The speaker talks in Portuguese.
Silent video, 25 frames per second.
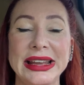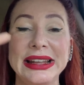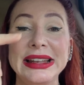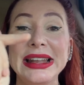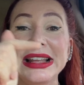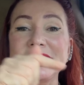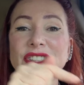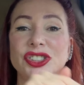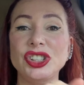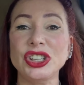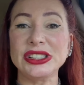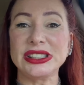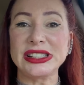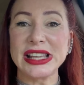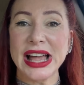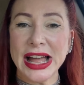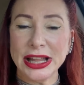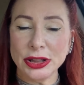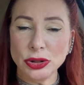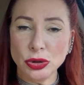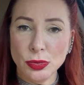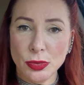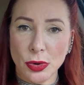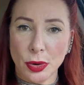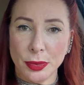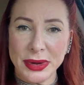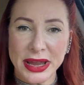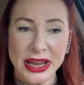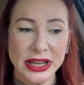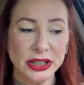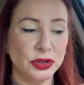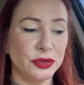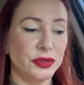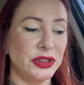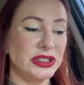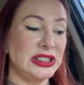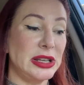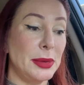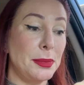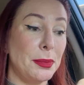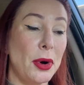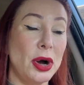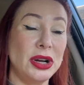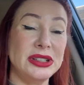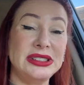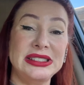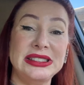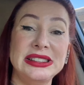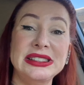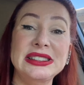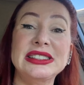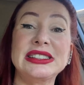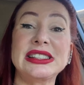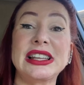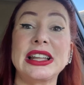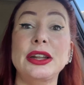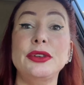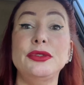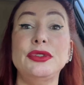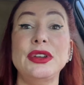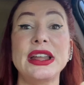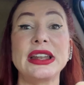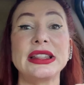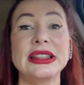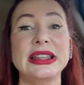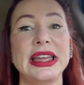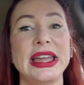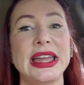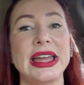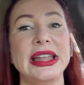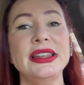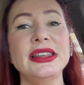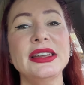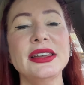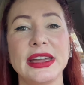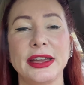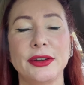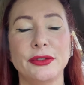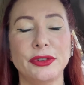E neste exato momento você pode se inscrever nele e